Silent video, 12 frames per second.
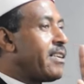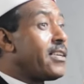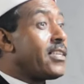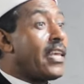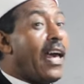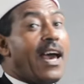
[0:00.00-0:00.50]

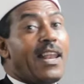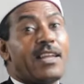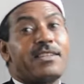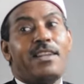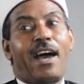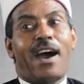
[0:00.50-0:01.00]

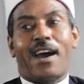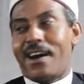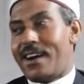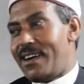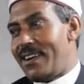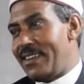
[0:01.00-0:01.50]
رسالة
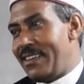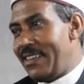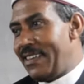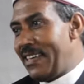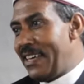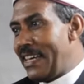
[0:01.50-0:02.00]
الحق
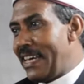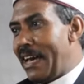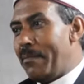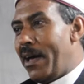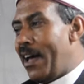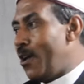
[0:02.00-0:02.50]

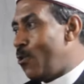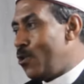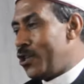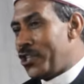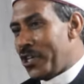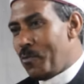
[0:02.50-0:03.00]
كما
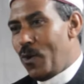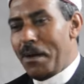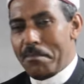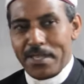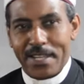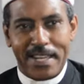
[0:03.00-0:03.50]
يقول الشيخ
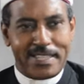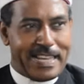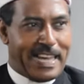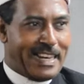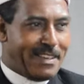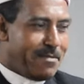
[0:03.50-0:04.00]
محمد
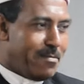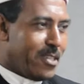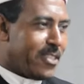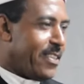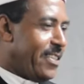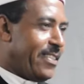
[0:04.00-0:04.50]
الغزالي في
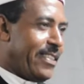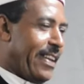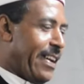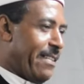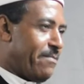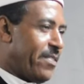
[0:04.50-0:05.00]
مصر
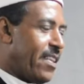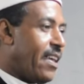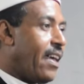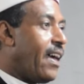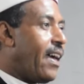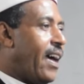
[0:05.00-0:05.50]
عندنا
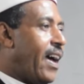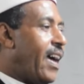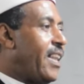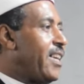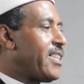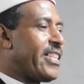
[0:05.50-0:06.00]

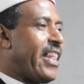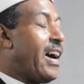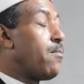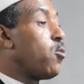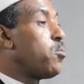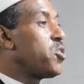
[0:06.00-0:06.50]

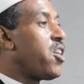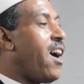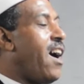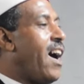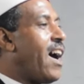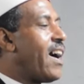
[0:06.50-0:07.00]
الإسلام
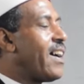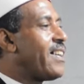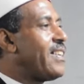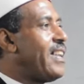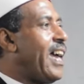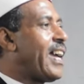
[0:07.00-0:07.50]
بضاعة
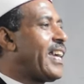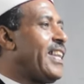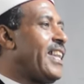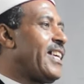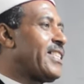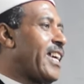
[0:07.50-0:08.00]

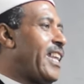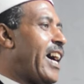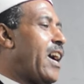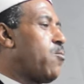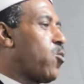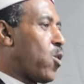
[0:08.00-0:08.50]
لكن ليس
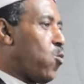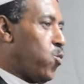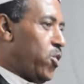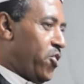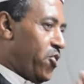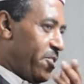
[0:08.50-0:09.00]
لها مروج